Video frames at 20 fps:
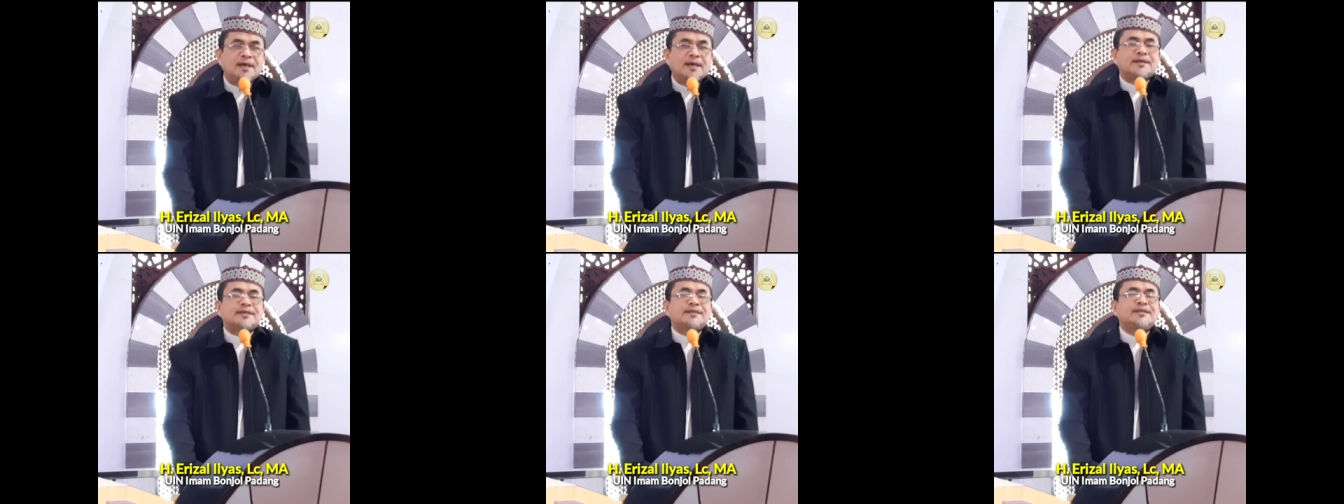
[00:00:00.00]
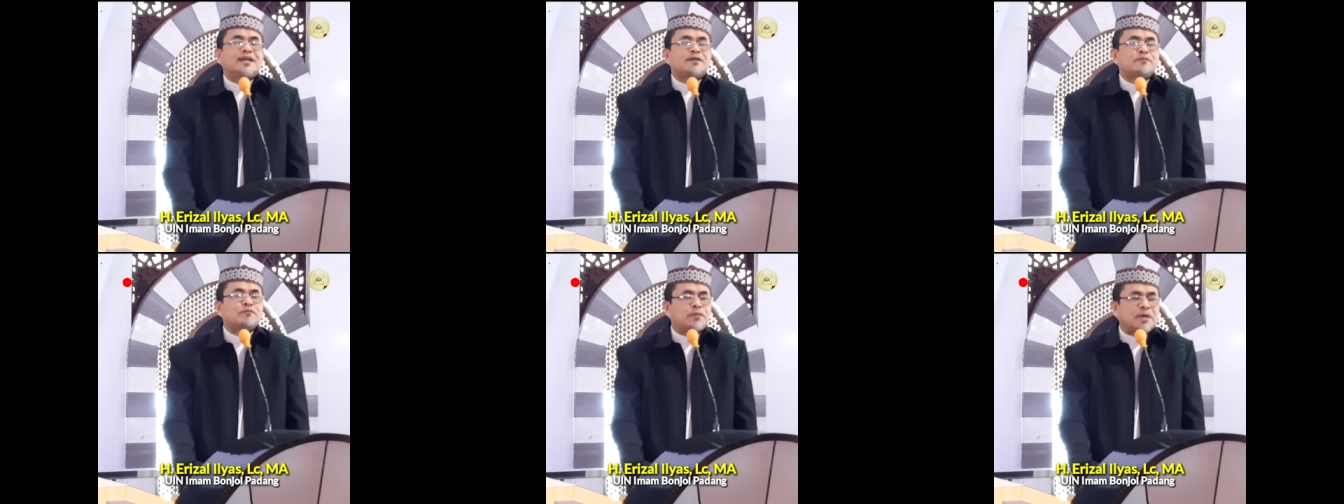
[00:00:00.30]

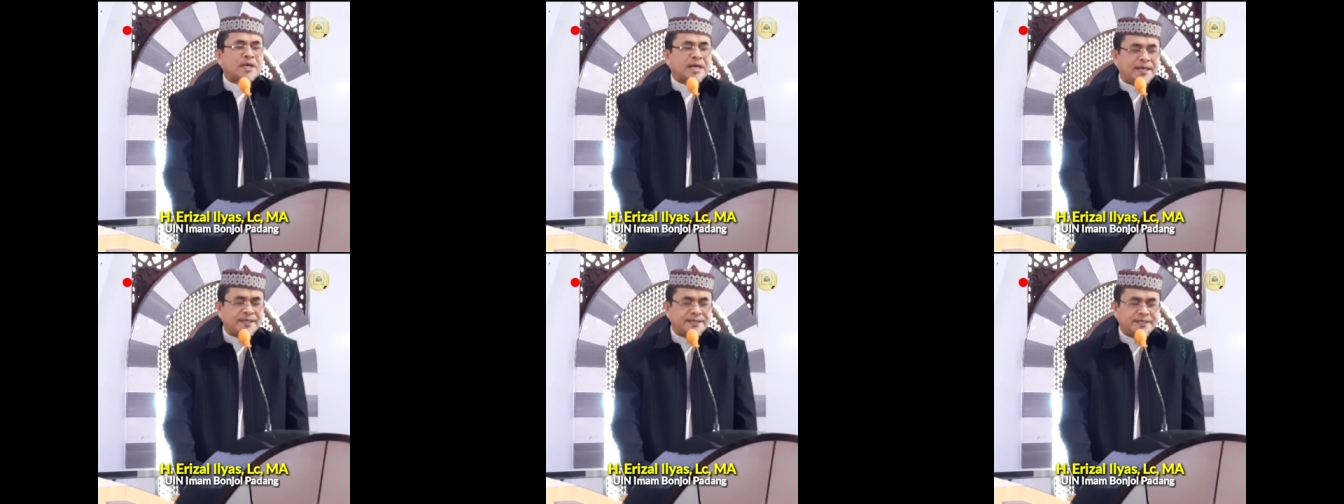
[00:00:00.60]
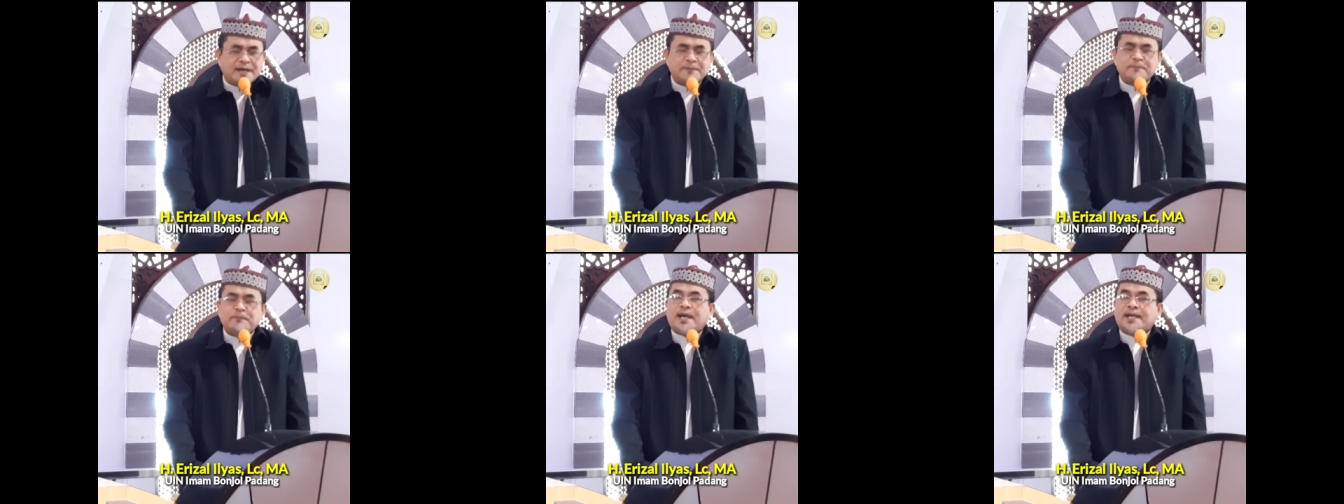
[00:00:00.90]
dan
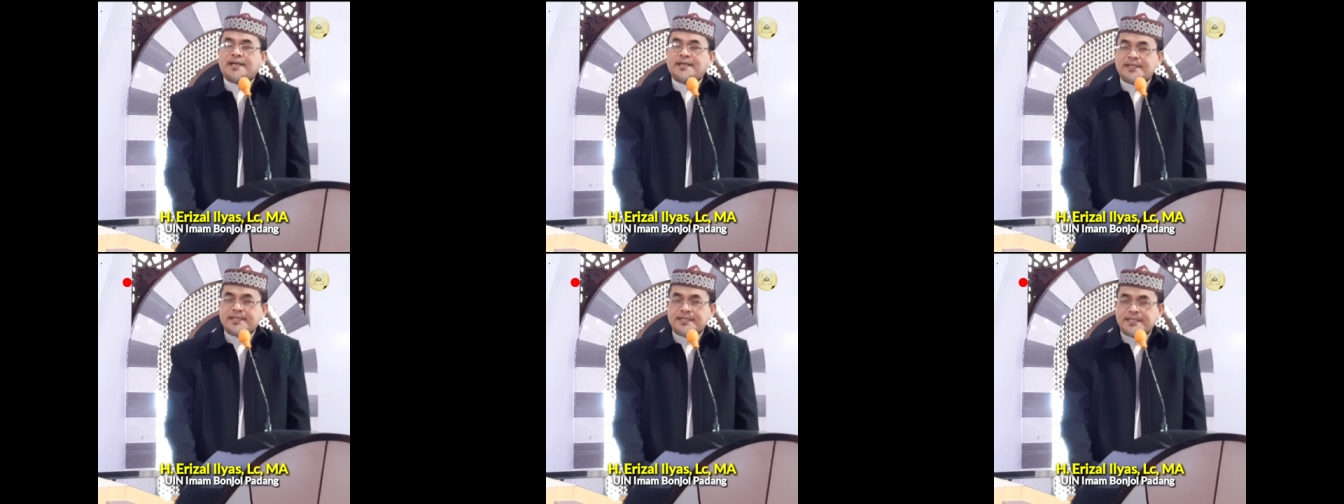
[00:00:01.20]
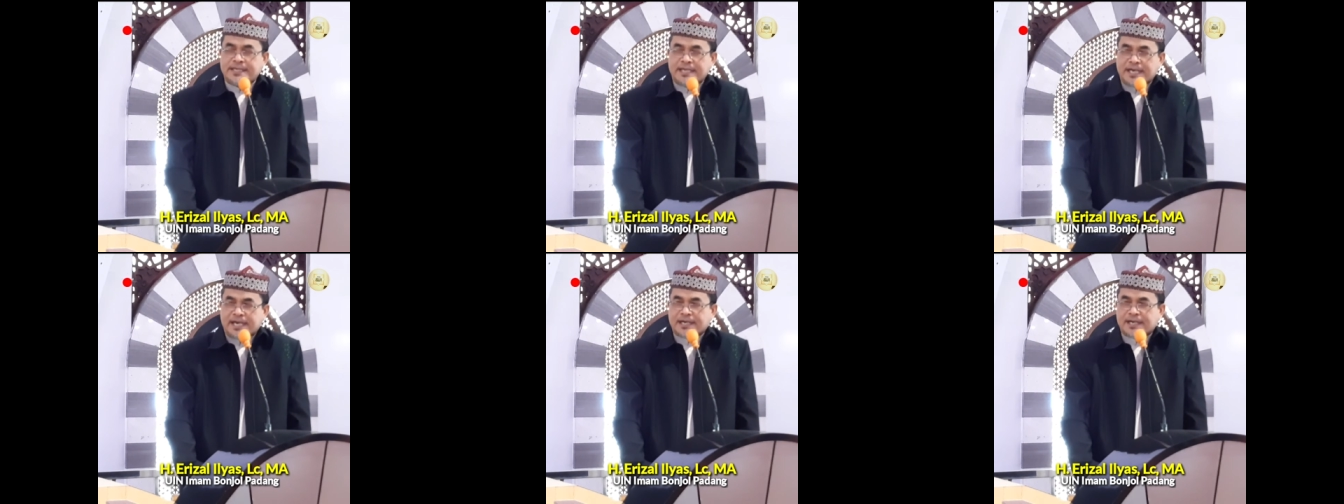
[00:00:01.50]
peradaban
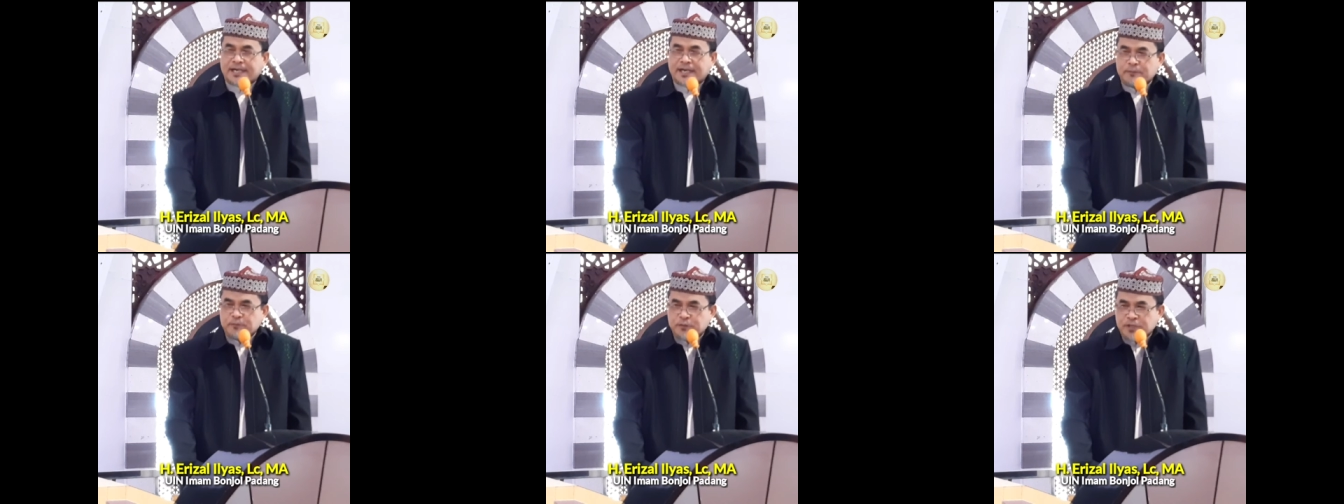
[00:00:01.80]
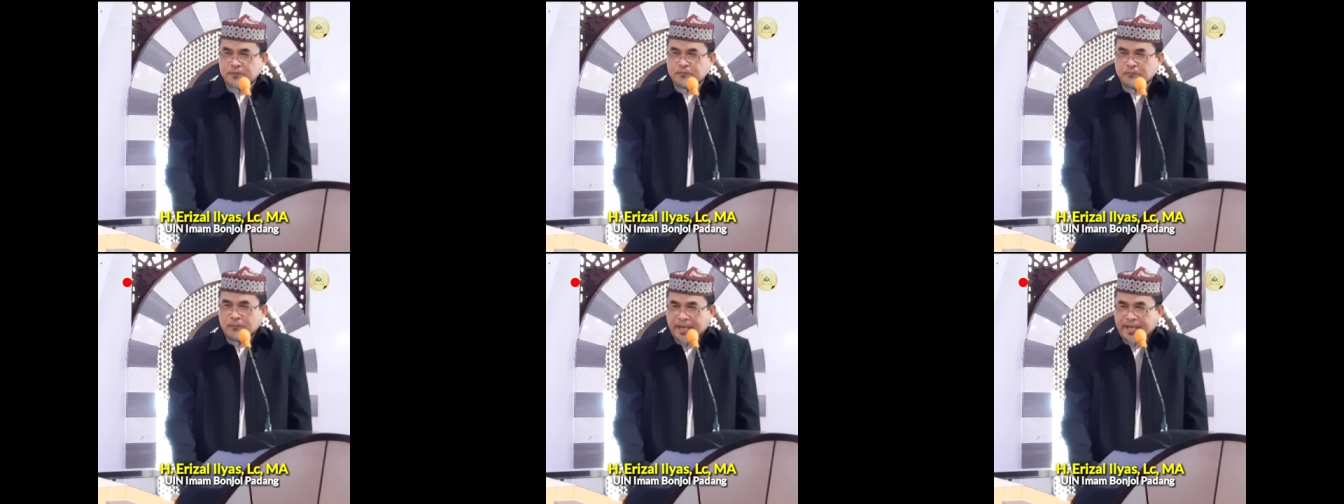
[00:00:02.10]
yang
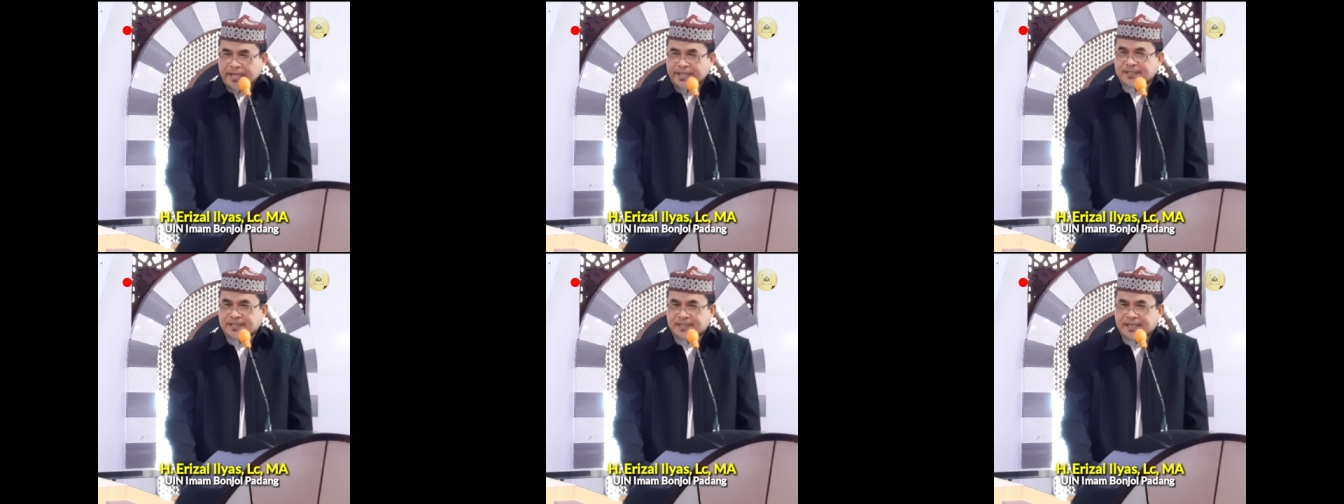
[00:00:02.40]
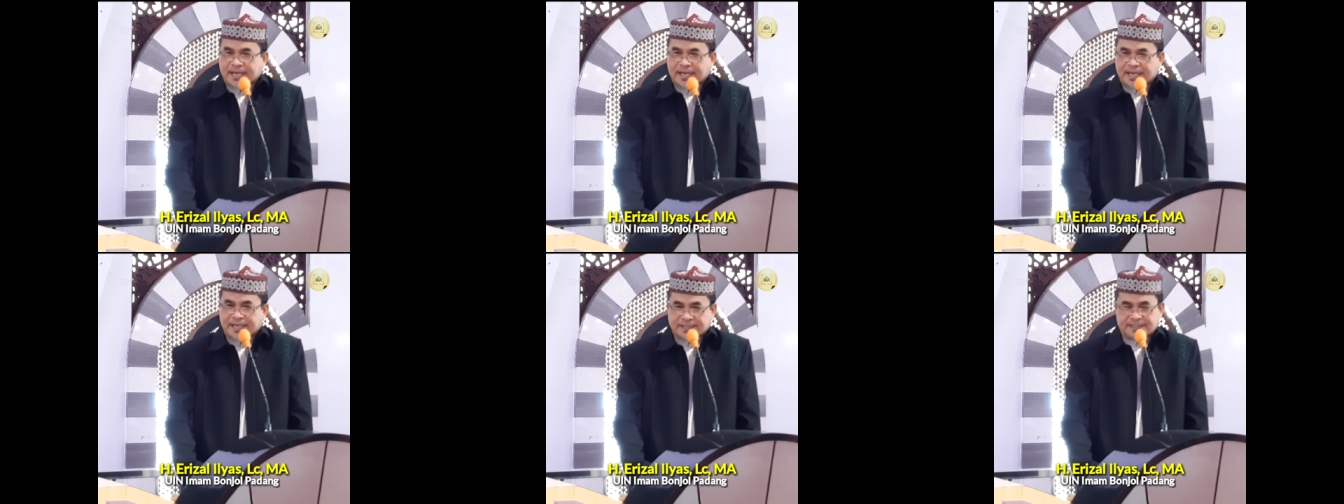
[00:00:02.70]
lebih baik
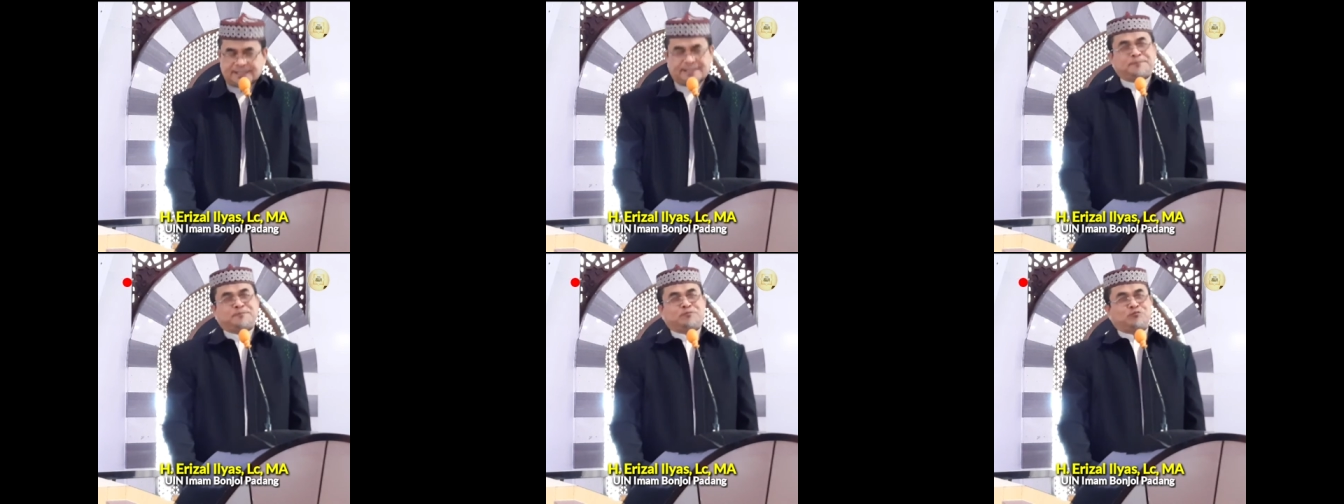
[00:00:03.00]
lagi.